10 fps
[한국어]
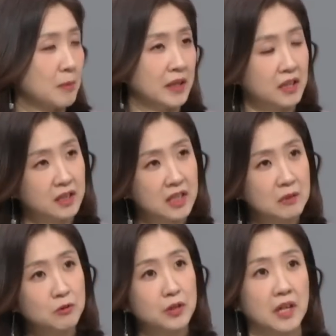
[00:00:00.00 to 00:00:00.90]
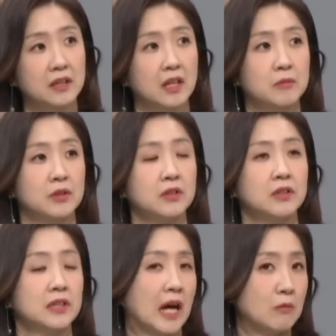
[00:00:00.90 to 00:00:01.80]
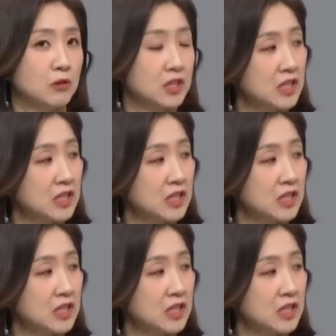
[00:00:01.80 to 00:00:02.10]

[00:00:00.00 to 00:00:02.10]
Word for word: 만약에 팀으로 일했다면은 나머지